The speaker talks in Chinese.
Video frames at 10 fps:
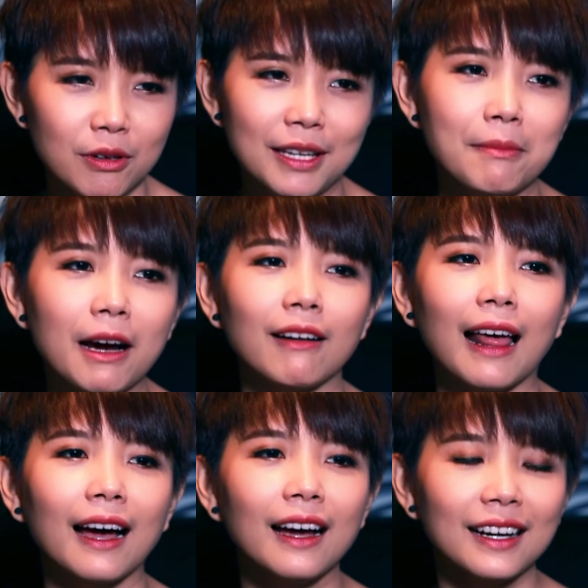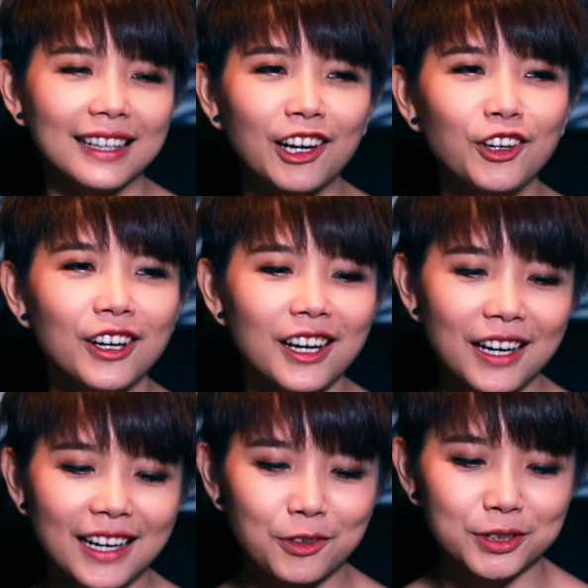有礼貌啦。然后
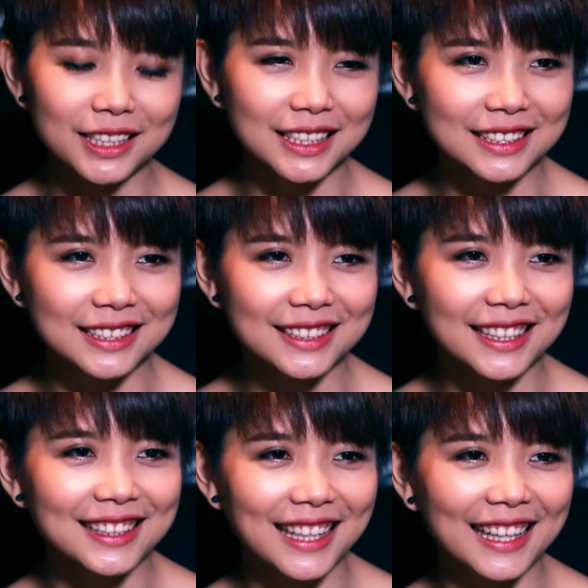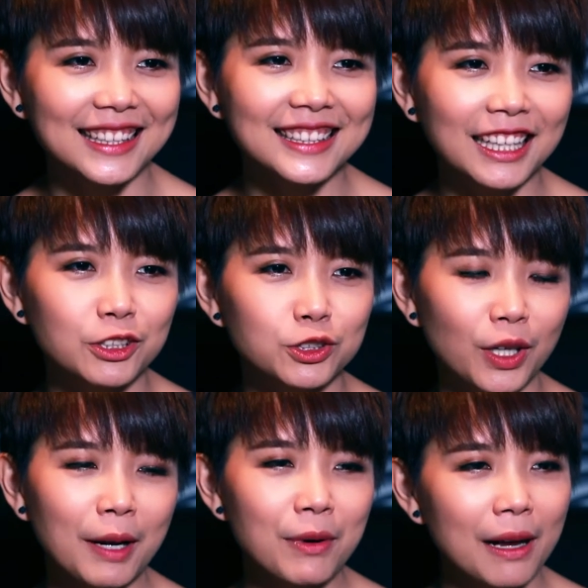呃，我的写词人蓝英他就说，
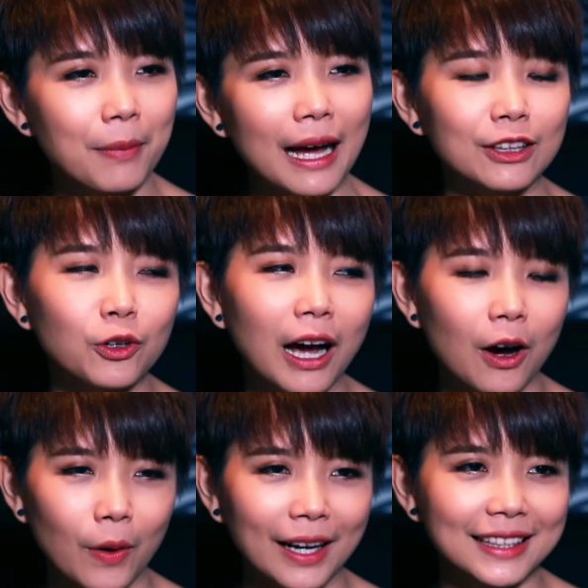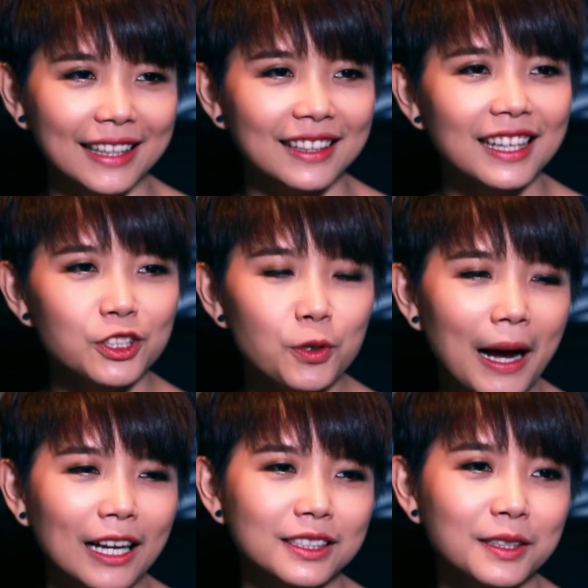哎，不然把它弄好玩一点，就
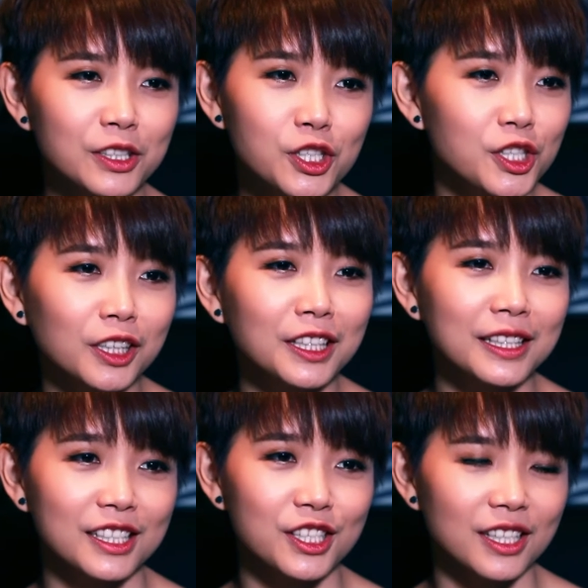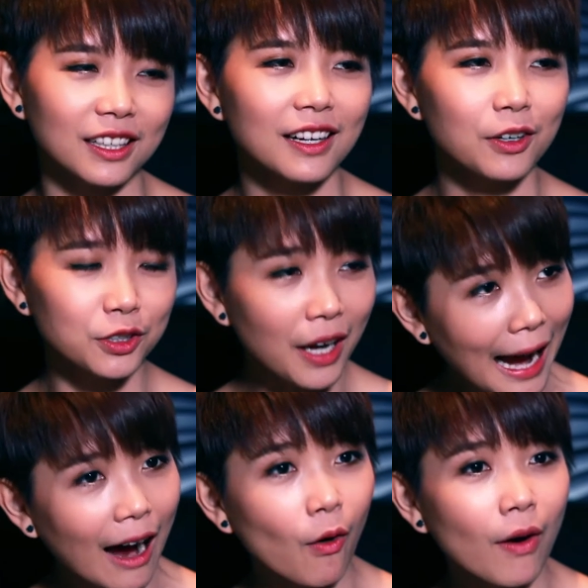把它变成胜利的胜。我就
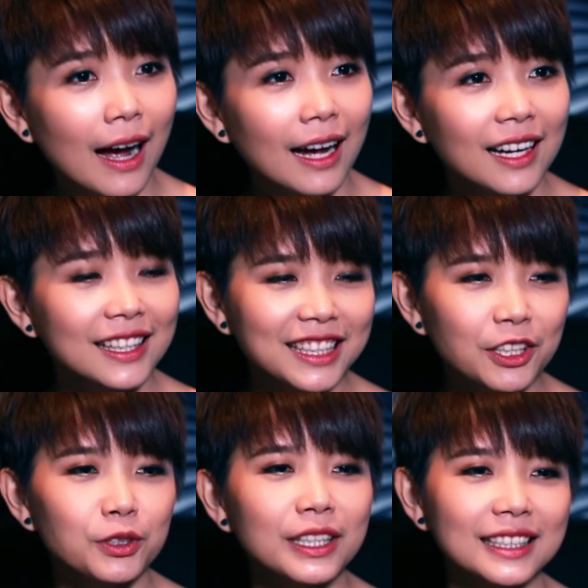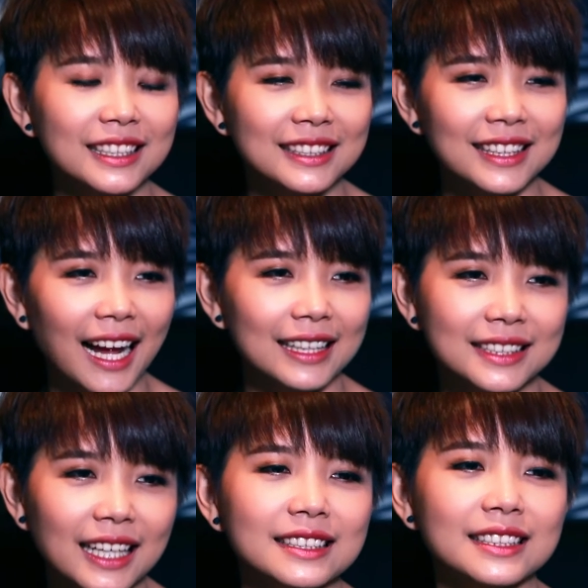好啊，这样有一点跟大家
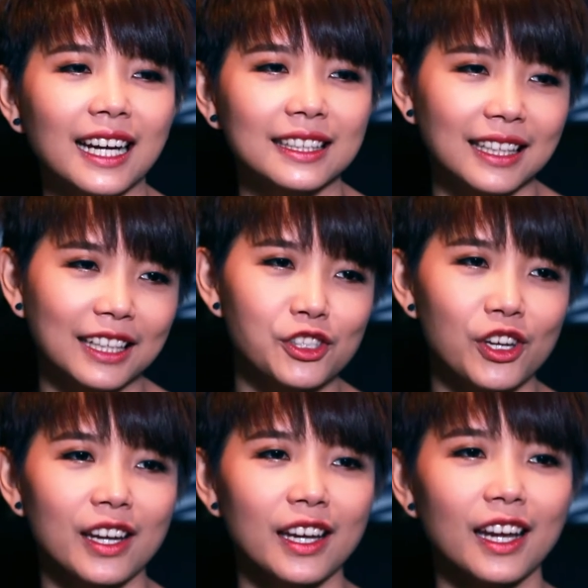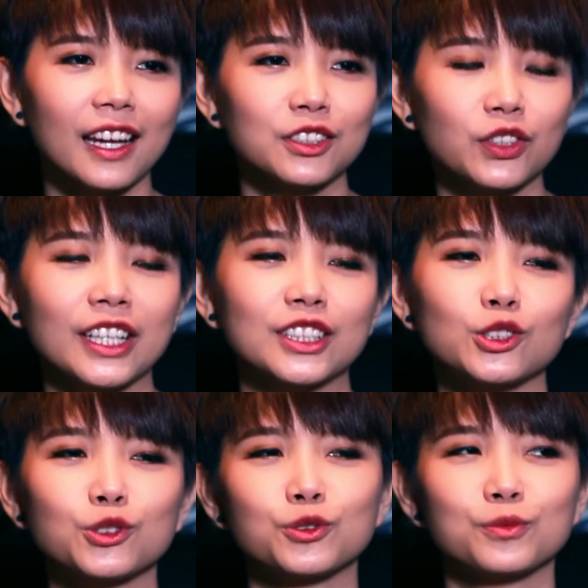呛虾的感觉，所以
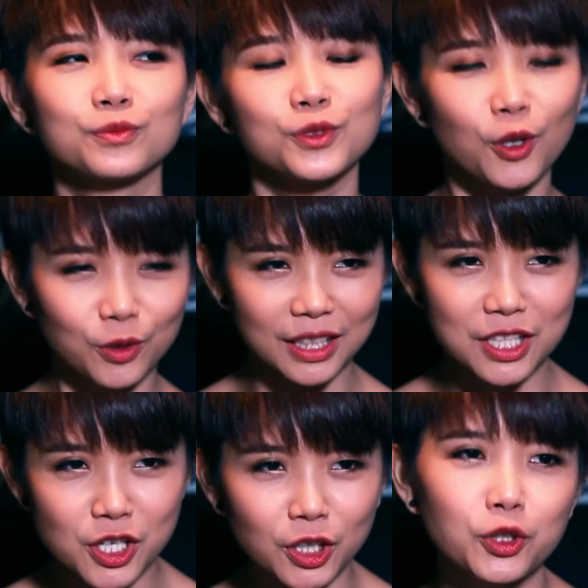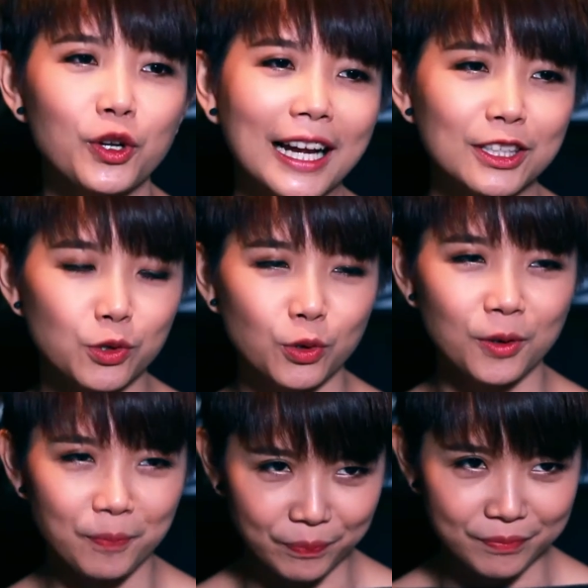就用了剩女来
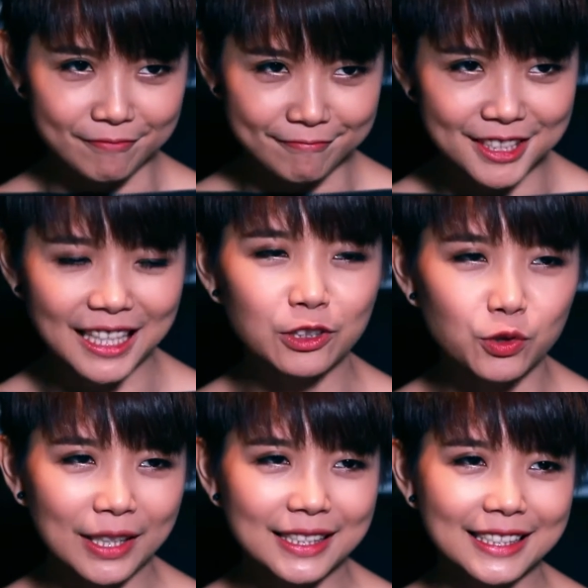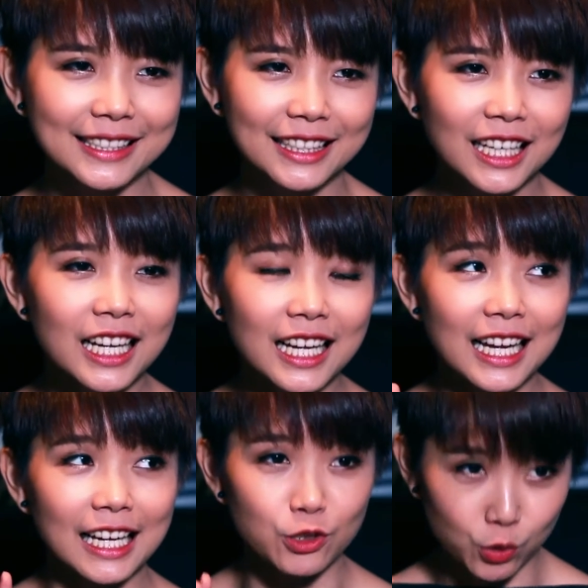做这张专辑的
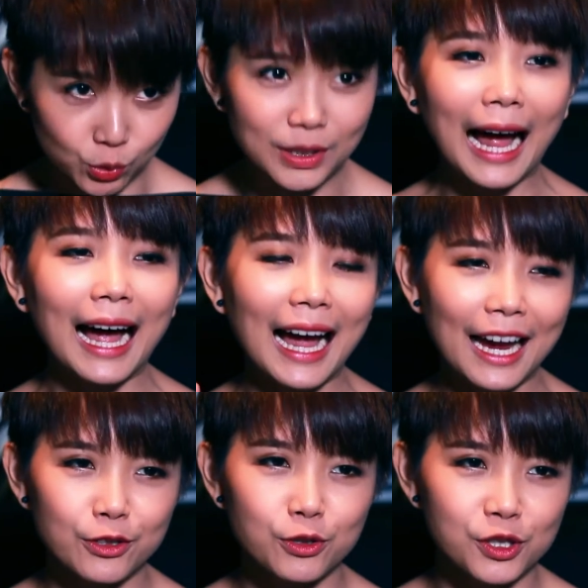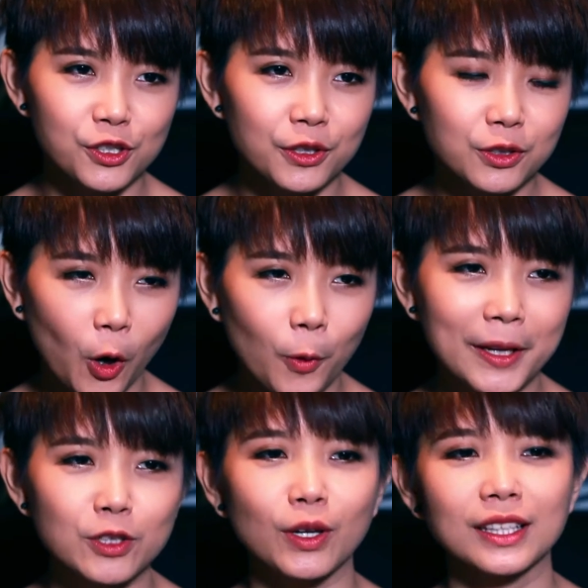主打，还有就是同
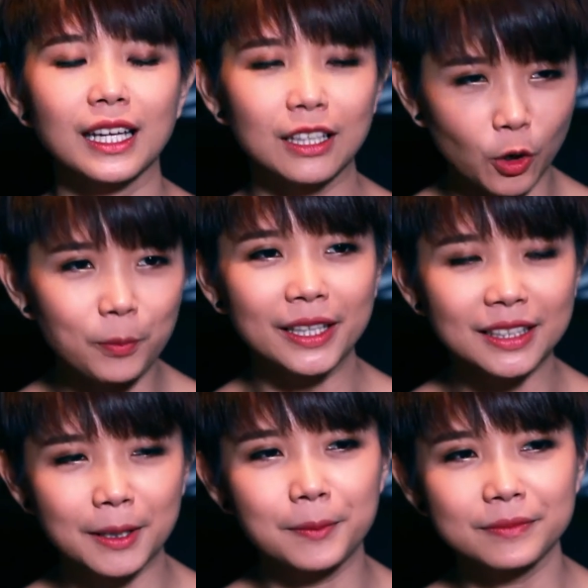名专呃同名的。